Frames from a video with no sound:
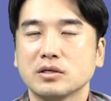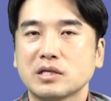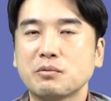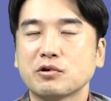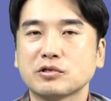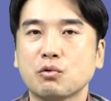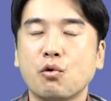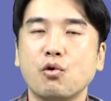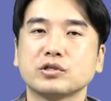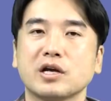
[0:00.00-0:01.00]
3월에서
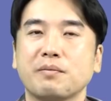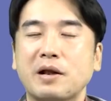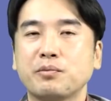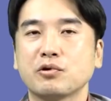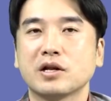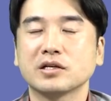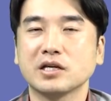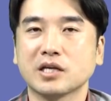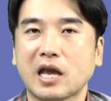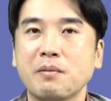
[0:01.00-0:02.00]
5월 사이에 발표를 하는 게
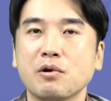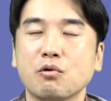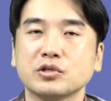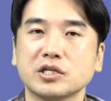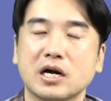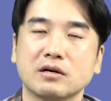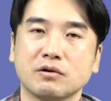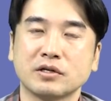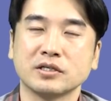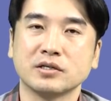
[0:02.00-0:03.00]
이제 개별 공시가로
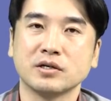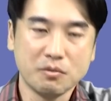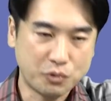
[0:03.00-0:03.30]
가는 거죠.